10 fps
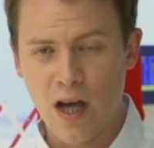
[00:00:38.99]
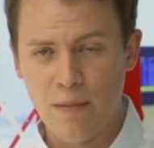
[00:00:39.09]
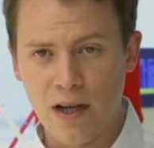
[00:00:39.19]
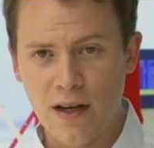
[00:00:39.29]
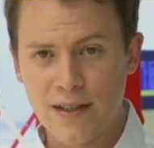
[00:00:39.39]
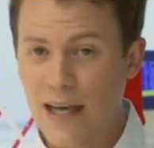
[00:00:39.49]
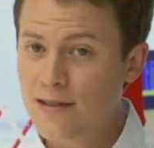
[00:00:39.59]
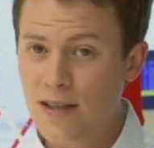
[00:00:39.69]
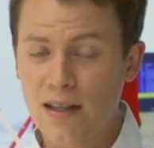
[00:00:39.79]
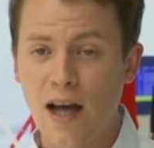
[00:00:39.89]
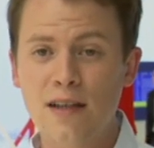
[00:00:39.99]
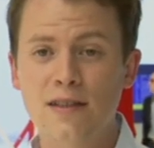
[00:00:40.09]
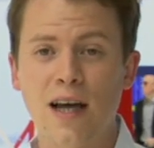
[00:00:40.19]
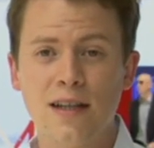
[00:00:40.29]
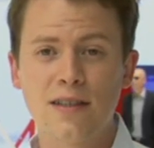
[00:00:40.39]
Aber gestern
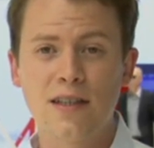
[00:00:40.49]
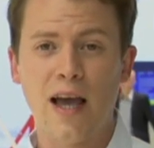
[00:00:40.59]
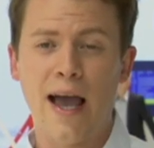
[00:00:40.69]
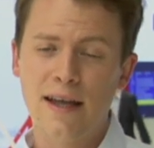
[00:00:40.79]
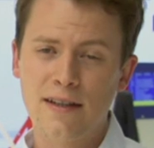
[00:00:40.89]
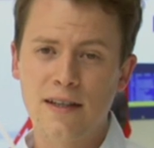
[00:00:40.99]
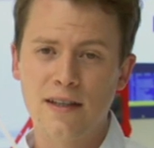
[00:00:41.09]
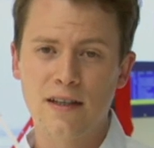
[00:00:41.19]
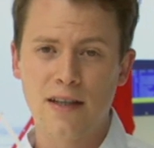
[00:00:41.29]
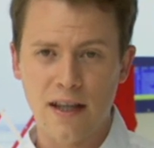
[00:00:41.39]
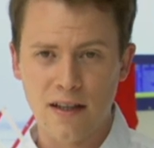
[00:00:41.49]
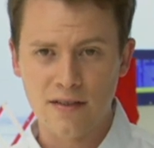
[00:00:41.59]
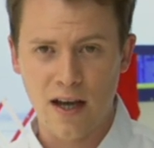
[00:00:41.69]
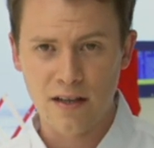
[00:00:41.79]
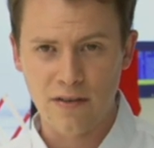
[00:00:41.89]
Nacht kann sich eigentlich
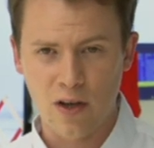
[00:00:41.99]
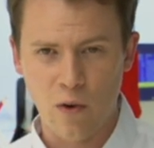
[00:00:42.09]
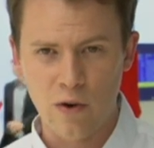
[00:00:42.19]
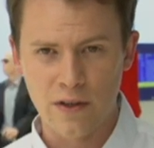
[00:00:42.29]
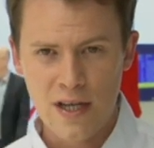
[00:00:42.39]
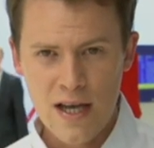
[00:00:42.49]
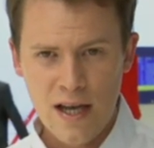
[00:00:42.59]
jederzeit wiederholen.